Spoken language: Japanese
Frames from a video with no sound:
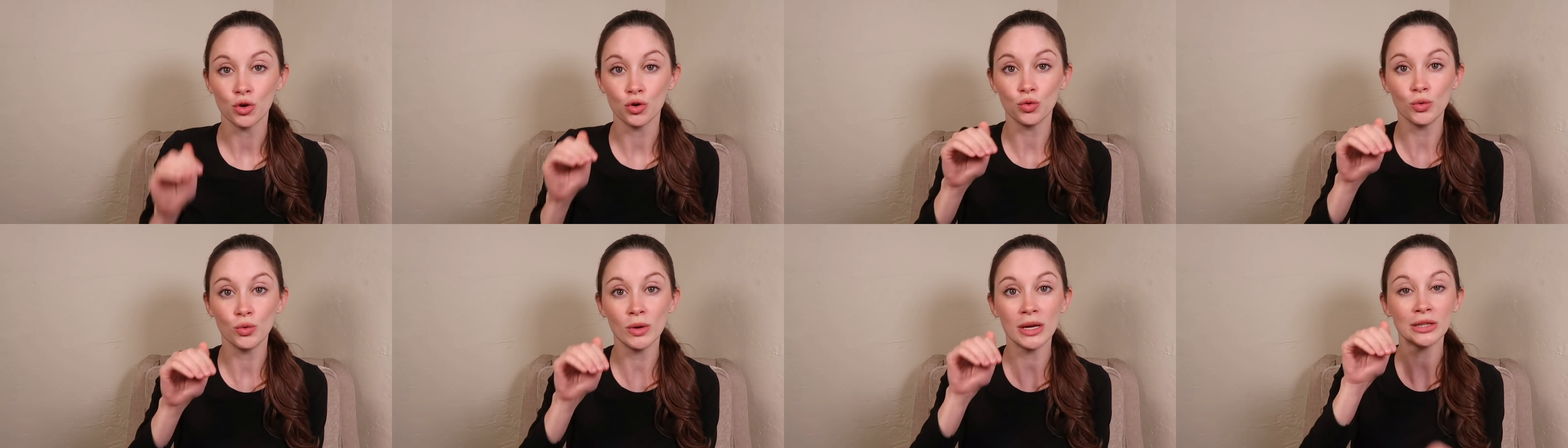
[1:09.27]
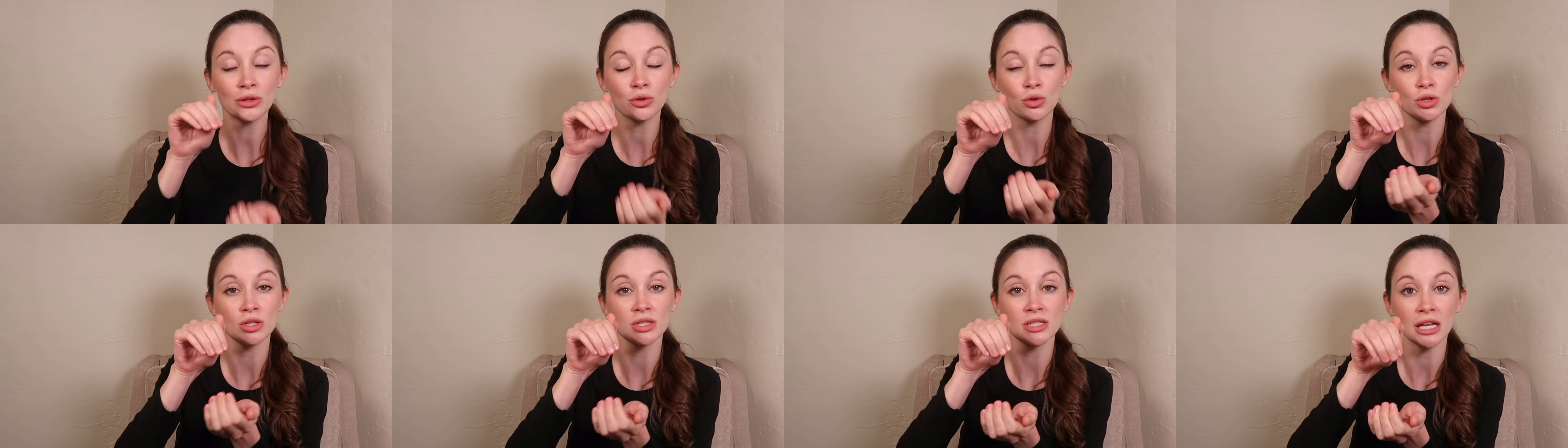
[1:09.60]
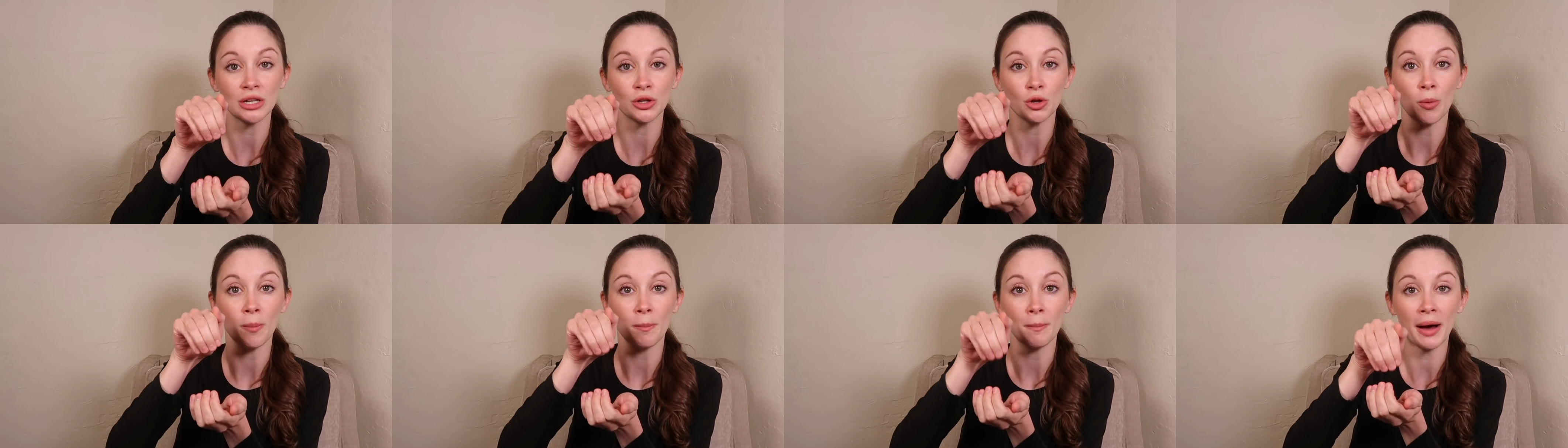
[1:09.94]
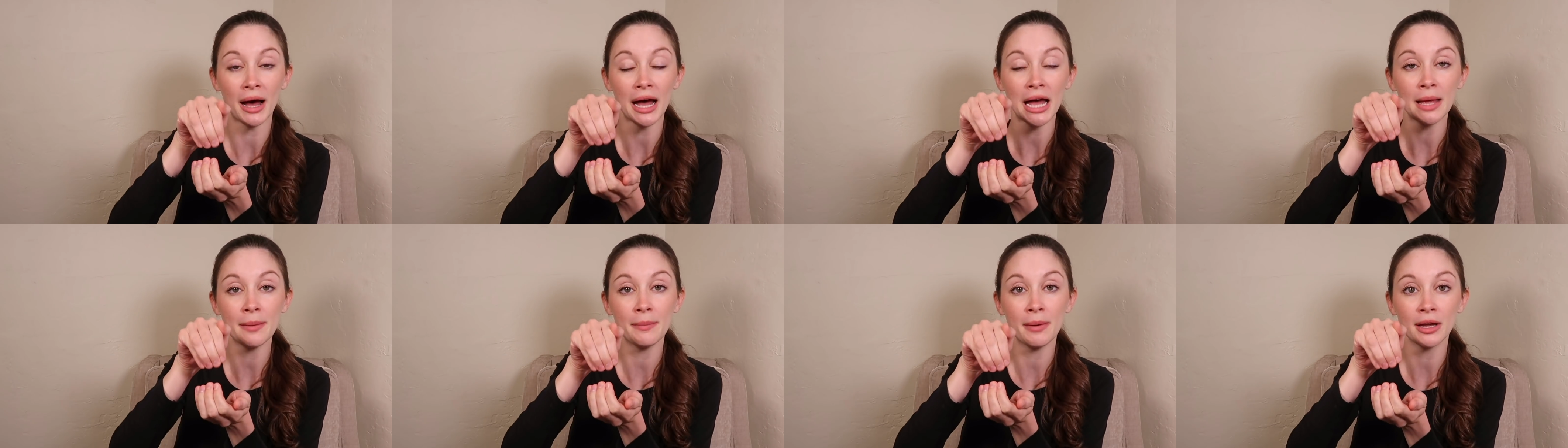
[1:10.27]
上と下の
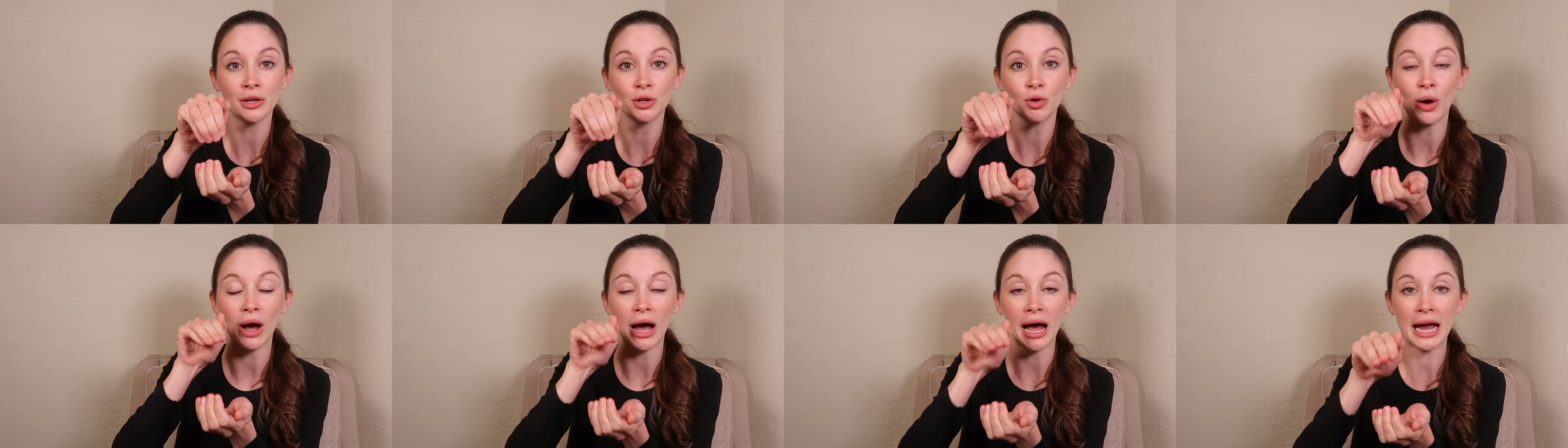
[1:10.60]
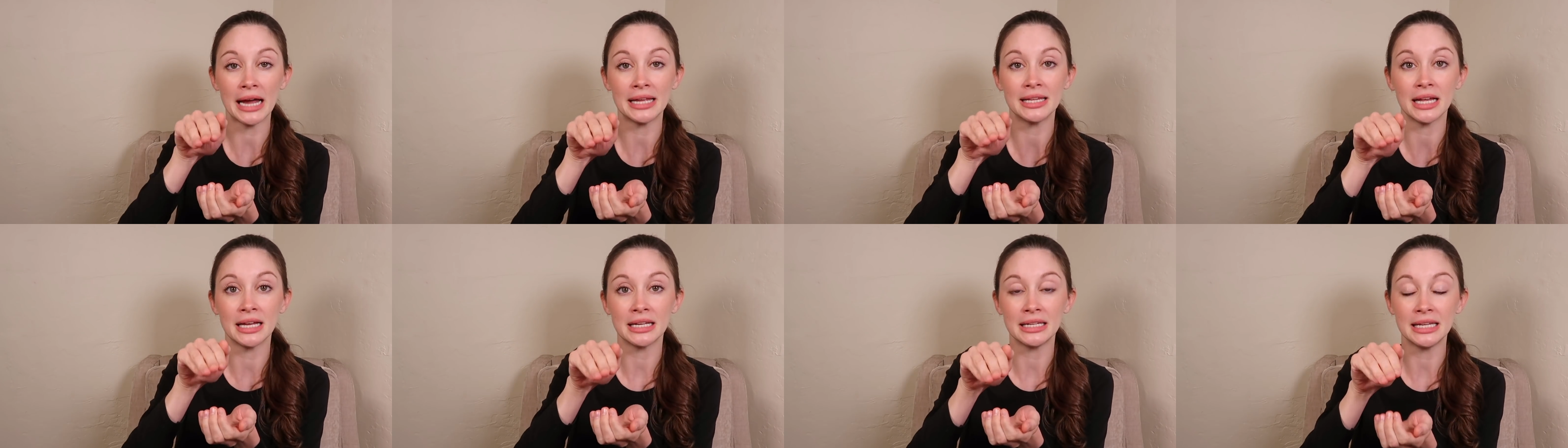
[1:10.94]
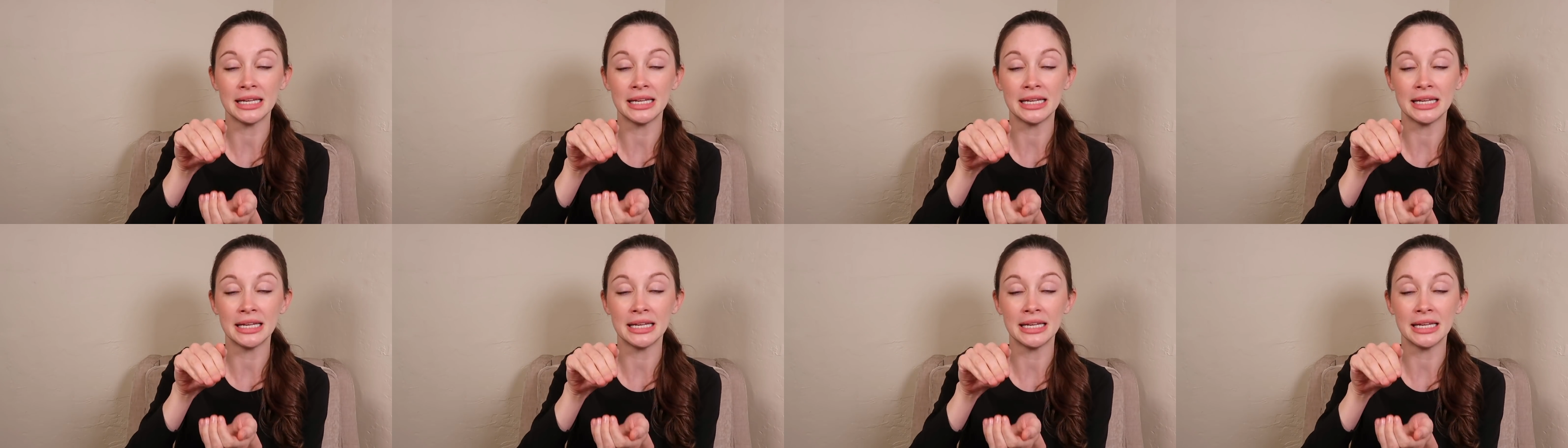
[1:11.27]
前歯の間